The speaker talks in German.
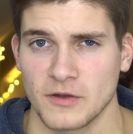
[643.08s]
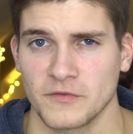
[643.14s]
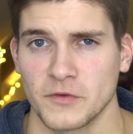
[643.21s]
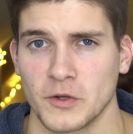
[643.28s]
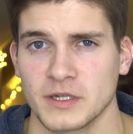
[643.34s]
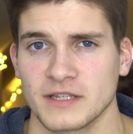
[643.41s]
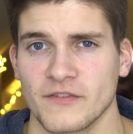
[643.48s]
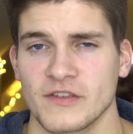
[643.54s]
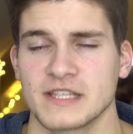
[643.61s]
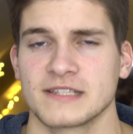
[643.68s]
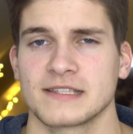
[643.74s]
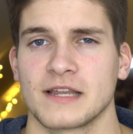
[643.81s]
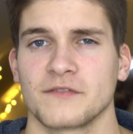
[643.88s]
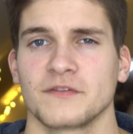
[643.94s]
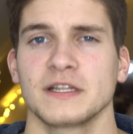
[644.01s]
dann auch für heute
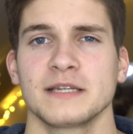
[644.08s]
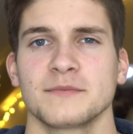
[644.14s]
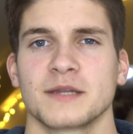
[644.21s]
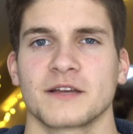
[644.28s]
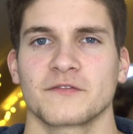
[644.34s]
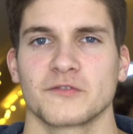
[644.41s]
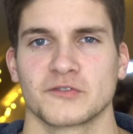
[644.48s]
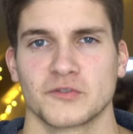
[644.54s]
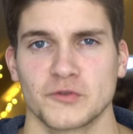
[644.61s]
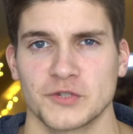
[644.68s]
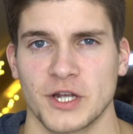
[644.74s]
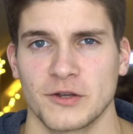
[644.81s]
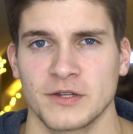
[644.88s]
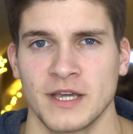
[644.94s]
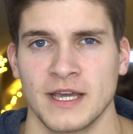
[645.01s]
gewesen sein. Vielen lieben Dank fürs
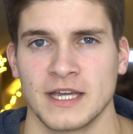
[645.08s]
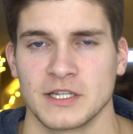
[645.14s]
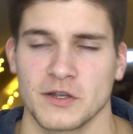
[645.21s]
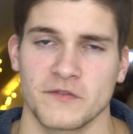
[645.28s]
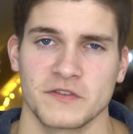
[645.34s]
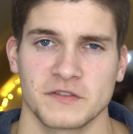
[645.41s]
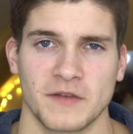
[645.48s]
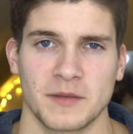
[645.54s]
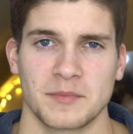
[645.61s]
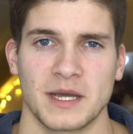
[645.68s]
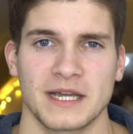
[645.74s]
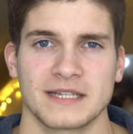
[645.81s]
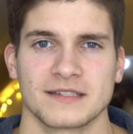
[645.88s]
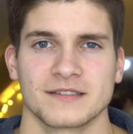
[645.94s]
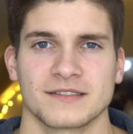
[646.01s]
Zuschauen. Ich hoffe, es waren ein
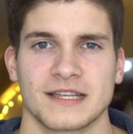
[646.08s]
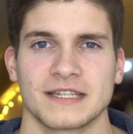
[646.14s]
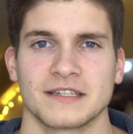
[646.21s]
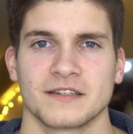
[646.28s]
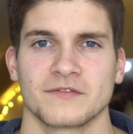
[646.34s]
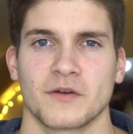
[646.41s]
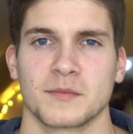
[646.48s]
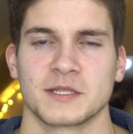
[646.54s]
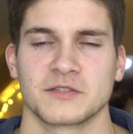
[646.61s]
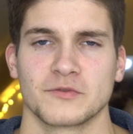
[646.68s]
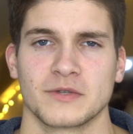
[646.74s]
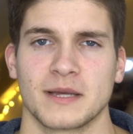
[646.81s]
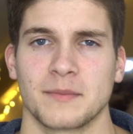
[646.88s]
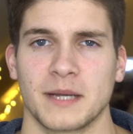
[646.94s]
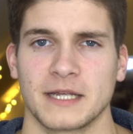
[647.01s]
paar interessante
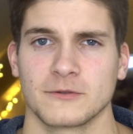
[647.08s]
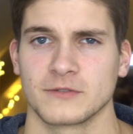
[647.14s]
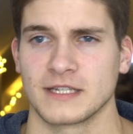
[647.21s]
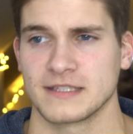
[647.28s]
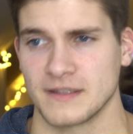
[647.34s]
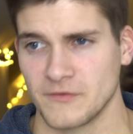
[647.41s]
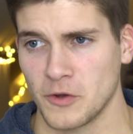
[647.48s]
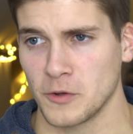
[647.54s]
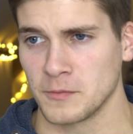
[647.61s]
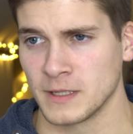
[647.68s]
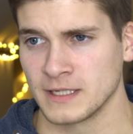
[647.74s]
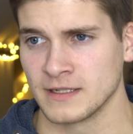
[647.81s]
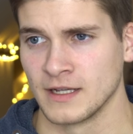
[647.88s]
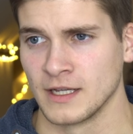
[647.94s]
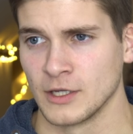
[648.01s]
Informationen dabei. Und jetzt haben wir auch
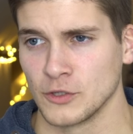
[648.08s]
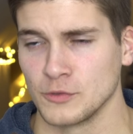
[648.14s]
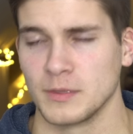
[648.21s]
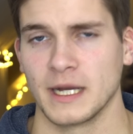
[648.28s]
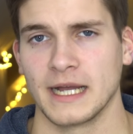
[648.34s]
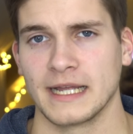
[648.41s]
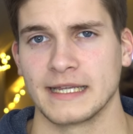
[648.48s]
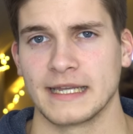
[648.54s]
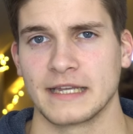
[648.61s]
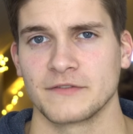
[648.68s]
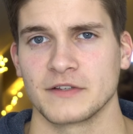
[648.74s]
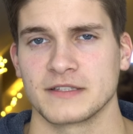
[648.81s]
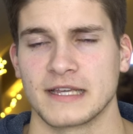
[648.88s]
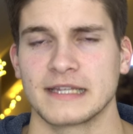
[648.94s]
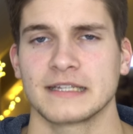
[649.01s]
mal über einen
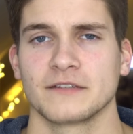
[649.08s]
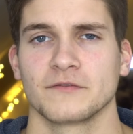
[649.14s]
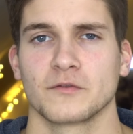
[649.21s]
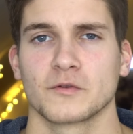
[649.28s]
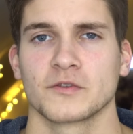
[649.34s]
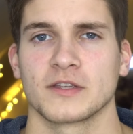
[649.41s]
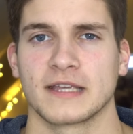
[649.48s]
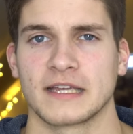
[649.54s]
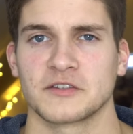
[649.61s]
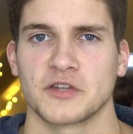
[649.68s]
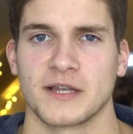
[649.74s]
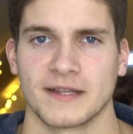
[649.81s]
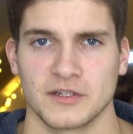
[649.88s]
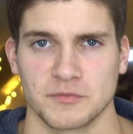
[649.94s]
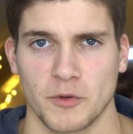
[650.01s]
etwas anderen
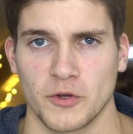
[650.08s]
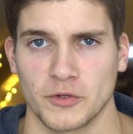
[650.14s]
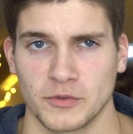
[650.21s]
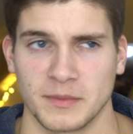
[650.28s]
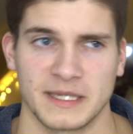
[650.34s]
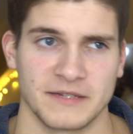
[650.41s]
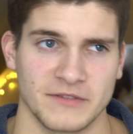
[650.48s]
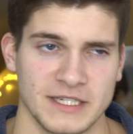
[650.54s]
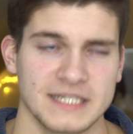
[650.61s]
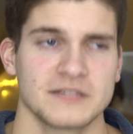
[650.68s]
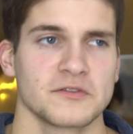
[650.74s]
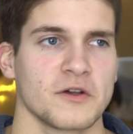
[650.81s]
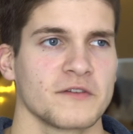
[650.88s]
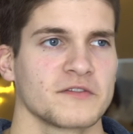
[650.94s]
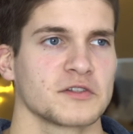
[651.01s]
Flugzeughersteller gesprochen, über den wir
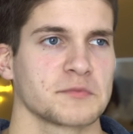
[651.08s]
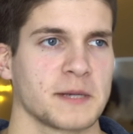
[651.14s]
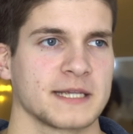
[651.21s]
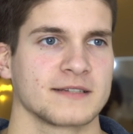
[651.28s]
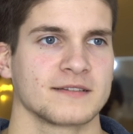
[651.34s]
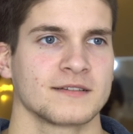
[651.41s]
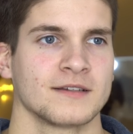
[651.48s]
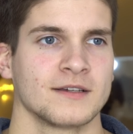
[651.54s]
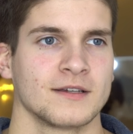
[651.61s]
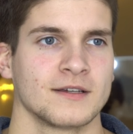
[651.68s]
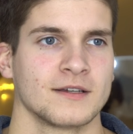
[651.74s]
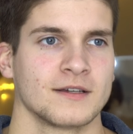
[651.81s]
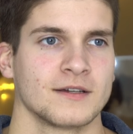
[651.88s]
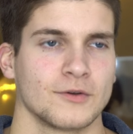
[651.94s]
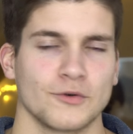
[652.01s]
nicht so häufig sprechen.
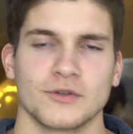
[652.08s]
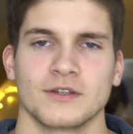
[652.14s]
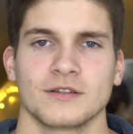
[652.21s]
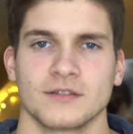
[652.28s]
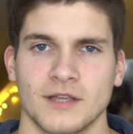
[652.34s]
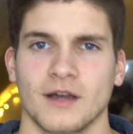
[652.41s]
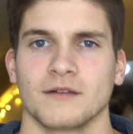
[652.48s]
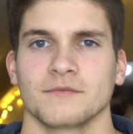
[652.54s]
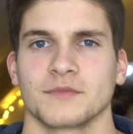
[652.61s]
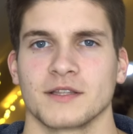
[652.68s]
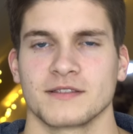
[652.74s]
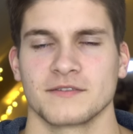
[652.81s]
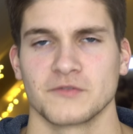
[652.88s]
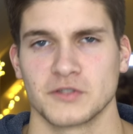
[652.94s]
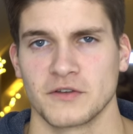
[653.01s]
Und ja,
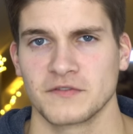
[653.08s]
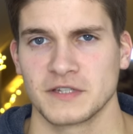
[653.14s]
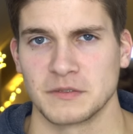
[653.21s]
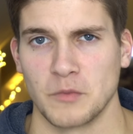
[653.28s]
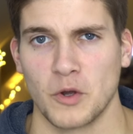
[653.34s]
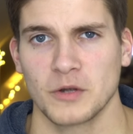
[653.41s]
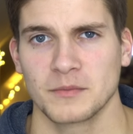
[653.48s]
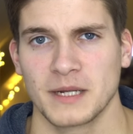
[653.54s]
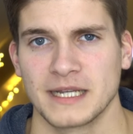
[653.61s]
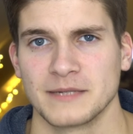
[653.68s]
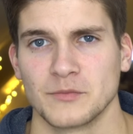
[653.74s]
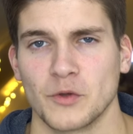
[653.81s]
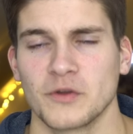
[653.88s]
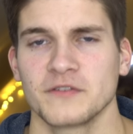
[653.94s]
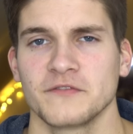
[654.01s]
dann sehen wir uns hoffentlich morgen bei
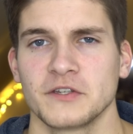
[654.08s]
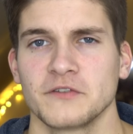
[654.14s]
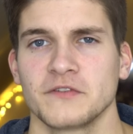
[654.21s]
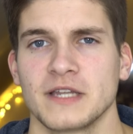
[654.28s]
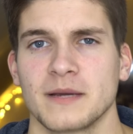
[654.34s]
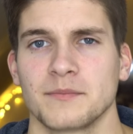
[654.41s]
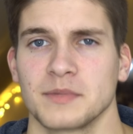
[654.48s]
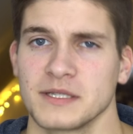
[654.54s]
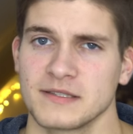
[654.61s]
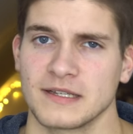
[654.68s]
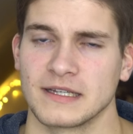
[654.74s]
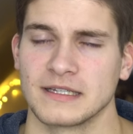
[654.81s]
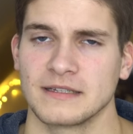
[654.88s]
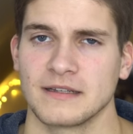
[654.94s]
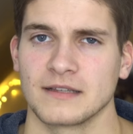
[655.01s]
einem neuen Video wieder. Bis
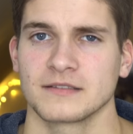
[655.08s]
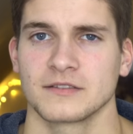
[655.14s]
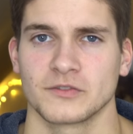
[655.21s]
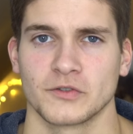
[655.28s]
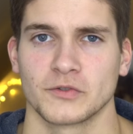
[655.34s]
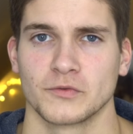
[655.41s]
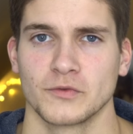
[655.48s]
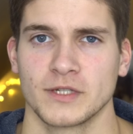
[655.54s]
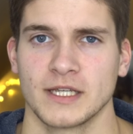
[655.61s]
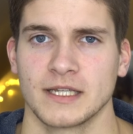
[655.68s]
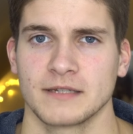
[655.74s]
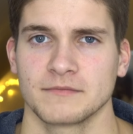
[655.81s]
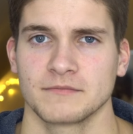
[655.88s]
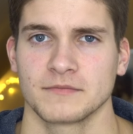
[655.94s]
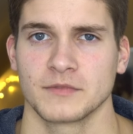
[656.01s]
dahin, lasst es euch gut
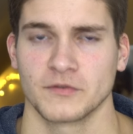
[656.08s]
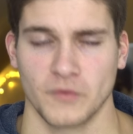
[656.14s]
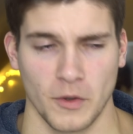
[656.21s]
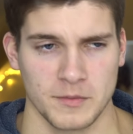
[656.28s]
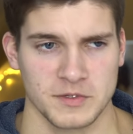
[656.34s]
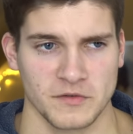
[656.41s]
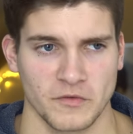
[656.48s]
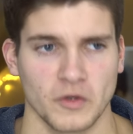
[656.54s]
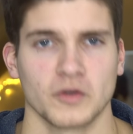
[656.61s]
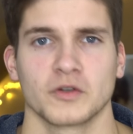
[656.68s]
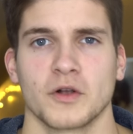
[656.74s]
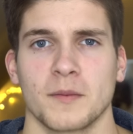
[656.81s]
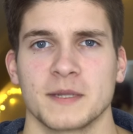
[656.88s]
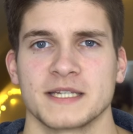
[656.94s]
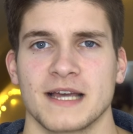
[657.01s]
gehen. Ich freue mich auf
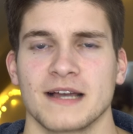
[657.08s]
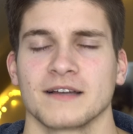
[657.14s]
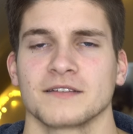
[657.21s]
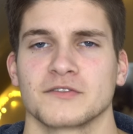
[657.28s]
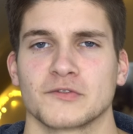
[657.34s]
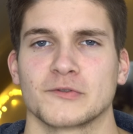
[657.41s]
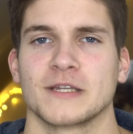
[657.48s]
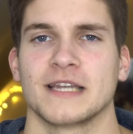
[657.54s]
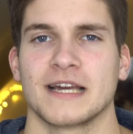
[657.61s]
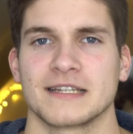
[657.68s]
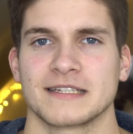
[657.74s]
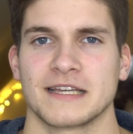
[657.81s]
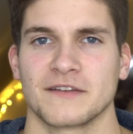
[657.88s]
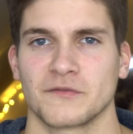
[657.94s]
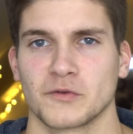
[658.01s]
eure Kommentare zu den
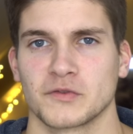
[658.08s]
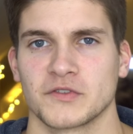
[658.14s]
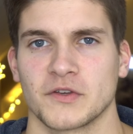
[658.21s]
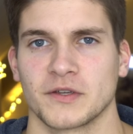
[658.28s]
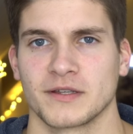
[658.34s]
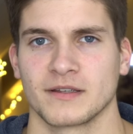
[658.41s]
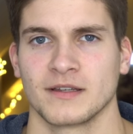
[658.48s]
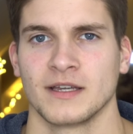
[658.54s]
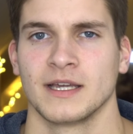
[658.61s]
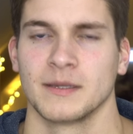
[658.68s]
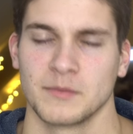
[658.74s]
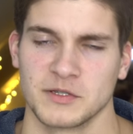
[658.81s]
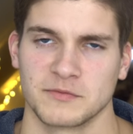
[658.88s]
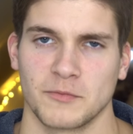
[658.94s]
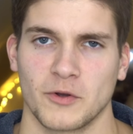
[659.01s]
ATR-Flugzeugen.
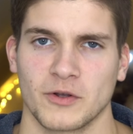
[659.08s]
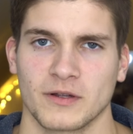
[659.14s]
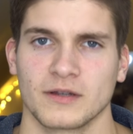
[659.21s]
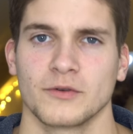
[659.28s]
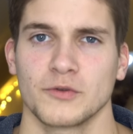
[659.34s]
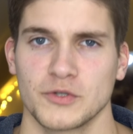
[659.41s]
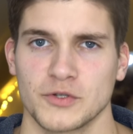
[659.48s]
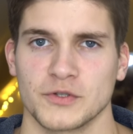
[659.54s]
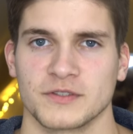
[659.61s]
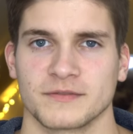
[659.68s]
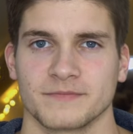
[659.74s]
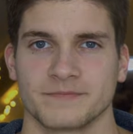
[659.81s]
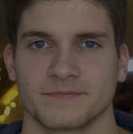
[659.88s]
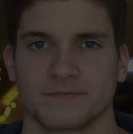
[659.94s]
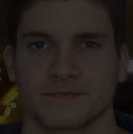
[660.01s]
Bis morgen und tschüss.